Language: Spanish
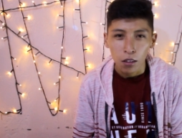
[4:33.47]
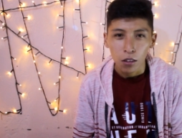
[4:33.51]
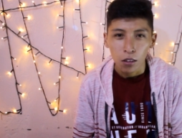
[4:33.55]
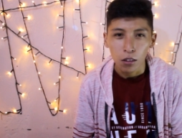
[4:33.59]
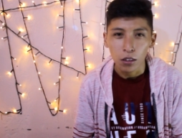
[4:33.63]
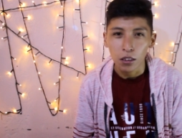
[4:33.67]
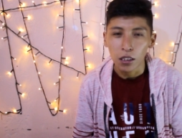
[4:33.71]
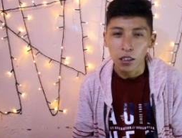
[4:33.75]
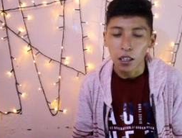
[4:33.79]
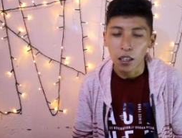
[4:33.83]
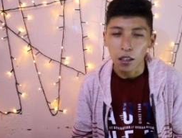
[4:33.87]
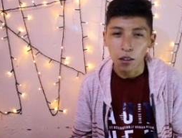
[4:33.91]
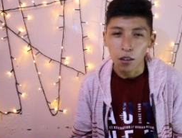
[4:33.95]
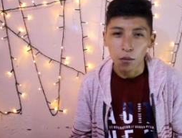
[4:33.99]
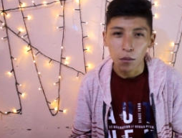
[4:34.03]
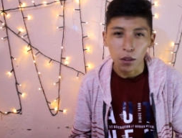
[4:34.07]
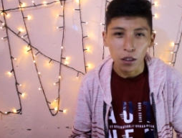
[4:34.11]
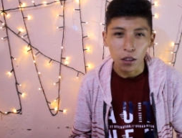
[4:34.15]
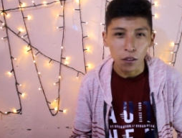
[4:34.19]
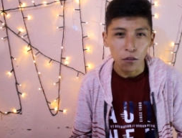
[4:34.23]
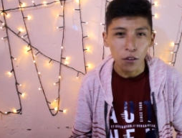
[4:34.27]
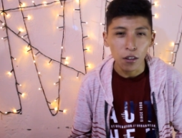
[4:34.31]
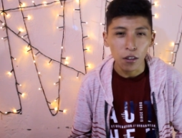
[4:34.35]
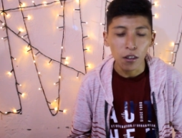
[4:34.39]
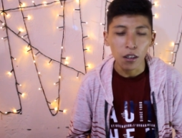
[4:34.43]
O sea, me
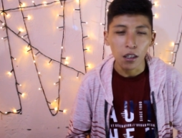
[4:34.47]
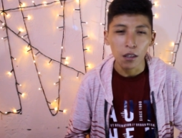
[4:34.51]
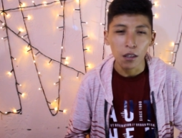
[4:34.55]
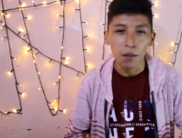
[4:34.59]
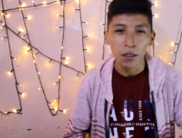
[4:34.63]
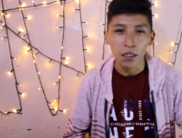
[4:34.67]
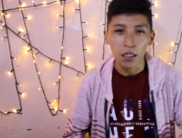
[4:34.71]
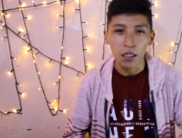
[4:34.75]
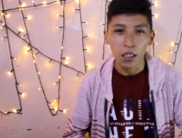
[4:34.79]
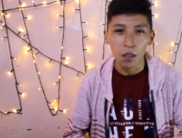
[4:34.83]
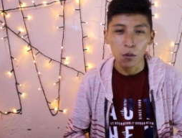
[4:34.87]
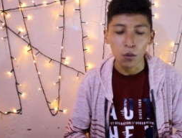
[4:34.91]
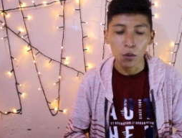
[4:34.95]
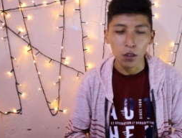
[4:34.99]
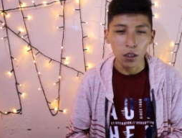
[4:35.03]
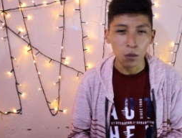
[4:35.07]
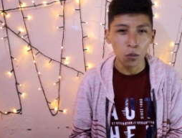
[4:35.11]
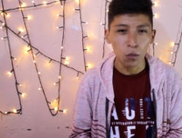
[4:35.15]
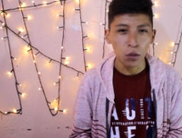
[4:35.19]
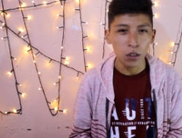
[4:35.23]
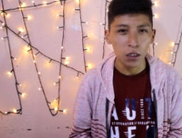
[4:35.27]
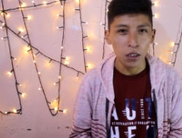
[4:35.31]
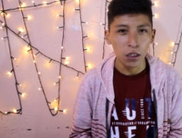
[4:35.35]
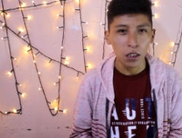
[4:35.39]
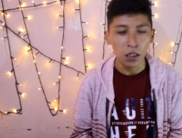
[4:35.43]
refiero a que va a sacar muchas
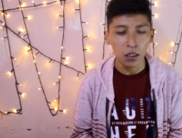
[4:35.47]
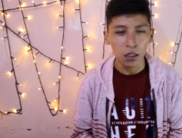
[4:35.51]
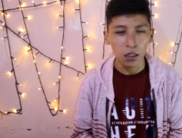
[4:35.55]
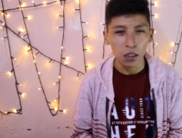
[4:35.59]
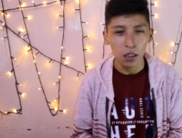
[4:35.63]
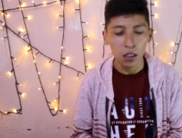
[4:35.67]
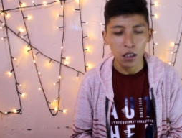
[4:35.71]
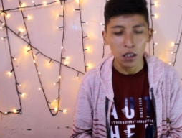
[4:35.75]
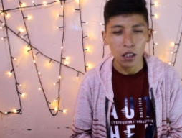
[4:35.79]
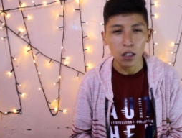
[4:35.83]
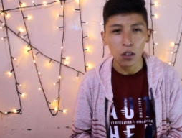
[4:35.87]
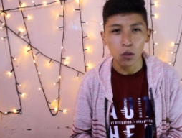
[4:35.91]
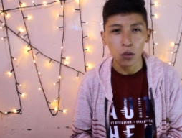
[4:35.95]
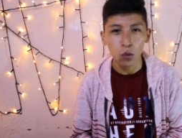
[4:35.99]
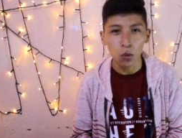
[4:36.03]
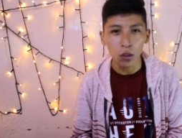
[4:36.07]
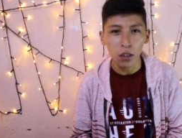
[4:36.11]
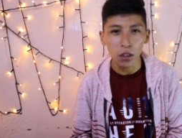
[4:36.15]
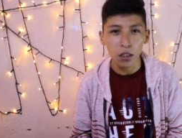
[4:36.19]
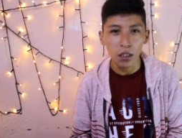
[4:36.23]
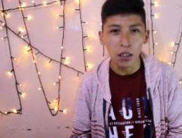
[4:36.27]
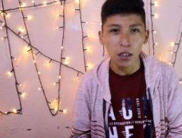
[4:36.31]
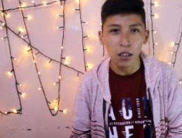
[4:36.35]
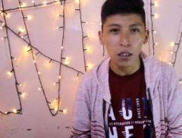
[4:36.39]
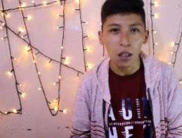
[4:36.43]
músicas. Y en
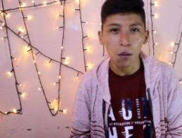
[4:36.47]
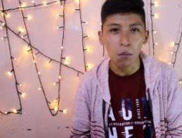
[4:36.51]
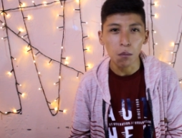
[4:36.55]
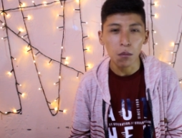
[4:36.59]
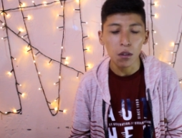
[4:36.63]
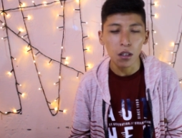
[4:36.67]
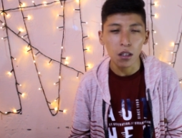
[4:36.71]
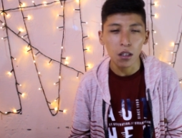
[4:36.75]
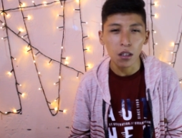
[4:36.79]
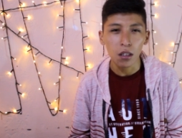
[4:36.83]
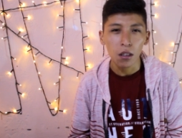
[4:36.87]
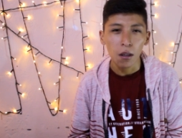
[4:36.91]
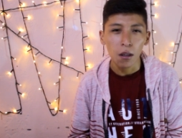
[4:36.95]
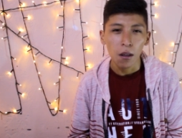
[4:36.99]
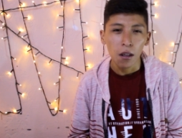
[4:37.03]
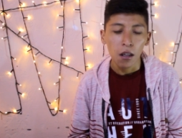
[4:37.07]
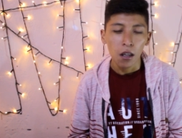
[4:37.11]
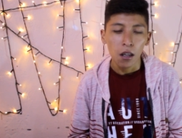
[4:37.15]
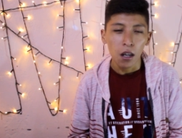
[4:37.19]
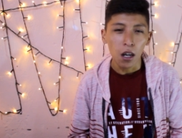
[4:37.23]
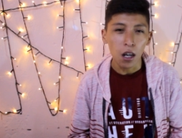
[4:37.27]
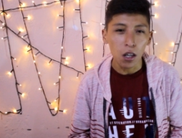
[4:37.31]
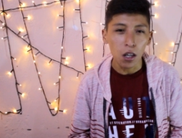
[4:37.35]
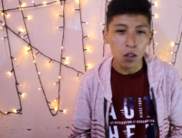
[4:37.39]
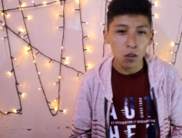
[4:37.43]
Twitter también
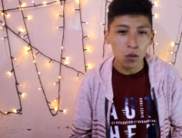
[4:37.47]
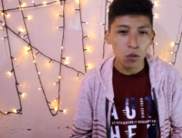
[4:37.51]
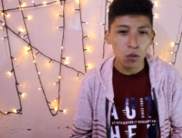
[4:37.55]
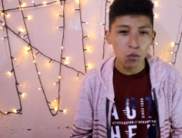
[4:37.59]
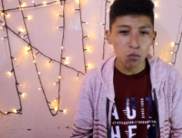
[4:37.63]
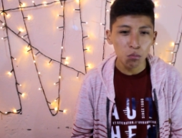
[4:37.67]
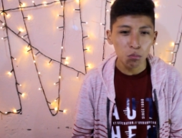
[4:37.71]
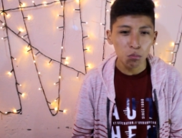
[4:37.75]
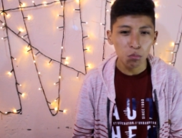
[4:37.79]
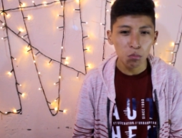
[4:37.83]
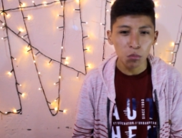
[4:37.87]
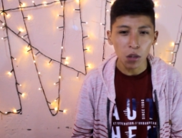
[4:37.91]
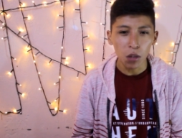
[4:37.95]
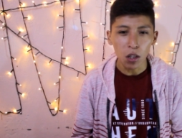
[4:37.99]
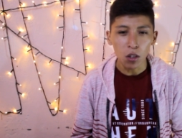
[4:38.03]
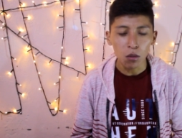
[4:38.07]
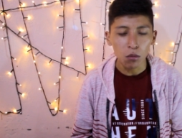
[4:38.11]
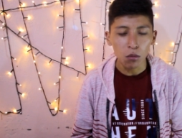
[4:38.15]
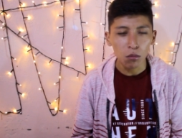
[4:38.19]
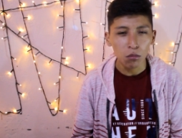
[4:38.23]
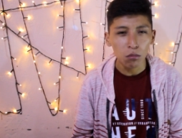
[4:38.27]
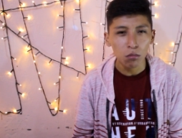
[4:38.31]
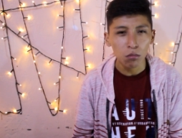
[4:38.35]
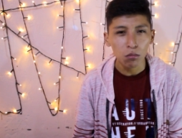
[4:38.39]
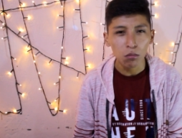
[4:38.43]
hay un, hay
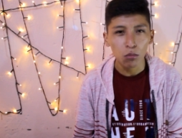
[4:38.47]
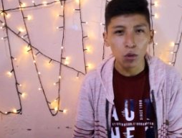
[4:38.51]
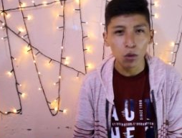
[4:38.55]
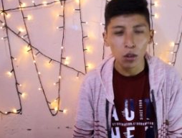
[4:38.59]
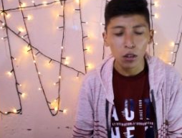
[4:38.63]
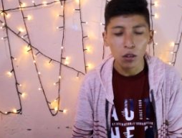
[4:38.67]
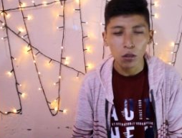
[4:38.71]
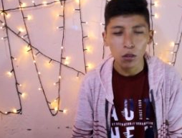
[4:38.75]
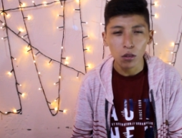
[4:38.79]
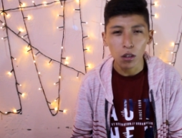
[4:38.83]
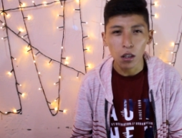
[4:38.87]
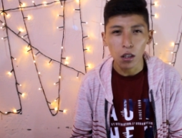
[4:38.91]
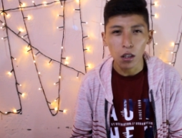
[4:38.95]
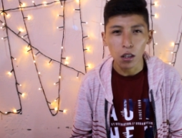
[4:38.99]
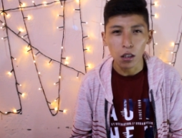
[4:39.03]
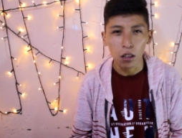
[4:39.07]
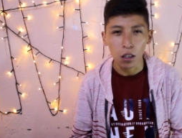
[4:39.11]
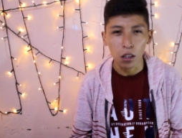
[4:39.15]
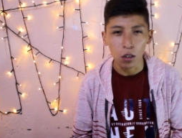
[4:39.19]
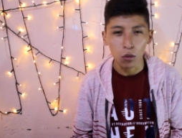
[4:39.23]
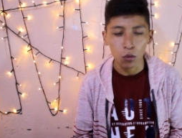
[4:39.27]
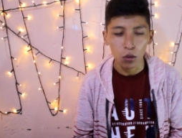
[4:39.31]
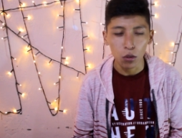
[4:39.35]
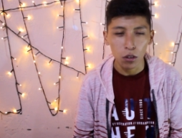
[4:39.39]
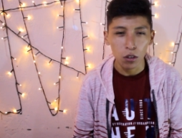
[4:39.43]
un tweet,
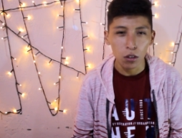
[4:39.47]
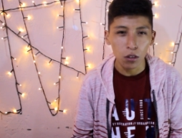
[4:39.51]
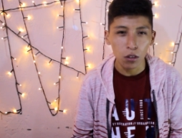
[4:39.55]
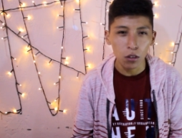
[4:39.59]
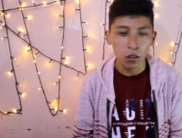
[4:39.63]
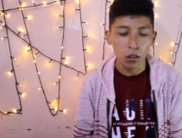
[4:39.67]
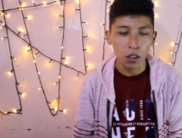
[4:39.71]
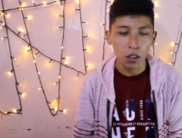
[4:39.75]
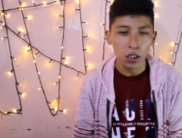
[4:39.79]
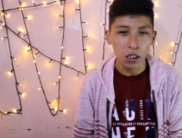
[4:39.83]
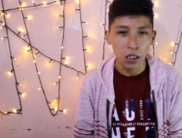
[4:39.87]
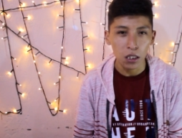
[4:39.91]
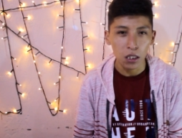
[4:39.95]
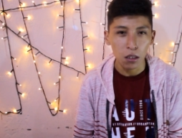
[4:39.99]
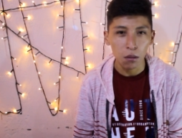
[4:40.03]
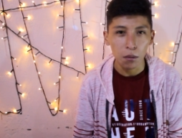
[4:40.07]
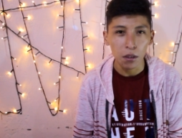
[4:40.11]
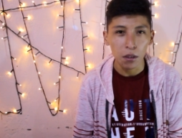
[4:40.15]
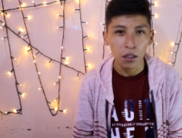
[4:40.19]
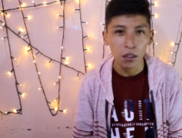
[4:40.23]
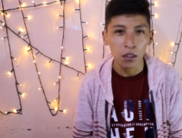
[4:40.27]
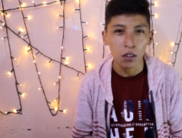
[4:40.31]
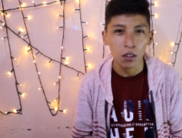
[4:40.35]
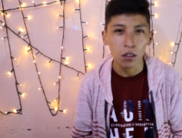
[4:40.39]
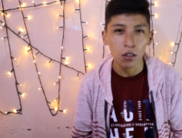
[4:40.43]
que tuiteó
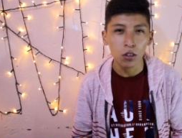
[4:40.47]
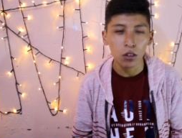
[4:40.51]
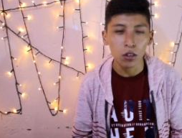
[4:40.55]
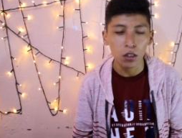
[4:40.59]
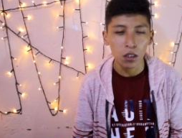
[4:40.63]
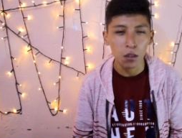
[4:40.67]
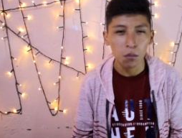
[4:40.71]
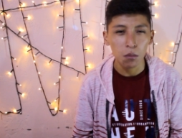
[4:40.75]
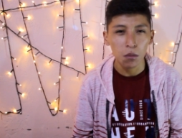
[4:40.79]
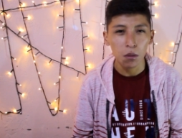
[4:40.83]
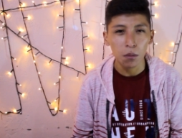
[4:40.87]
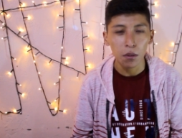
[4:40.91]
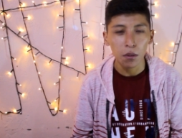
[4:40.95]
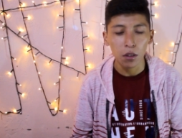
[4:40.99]
Justin Bieber,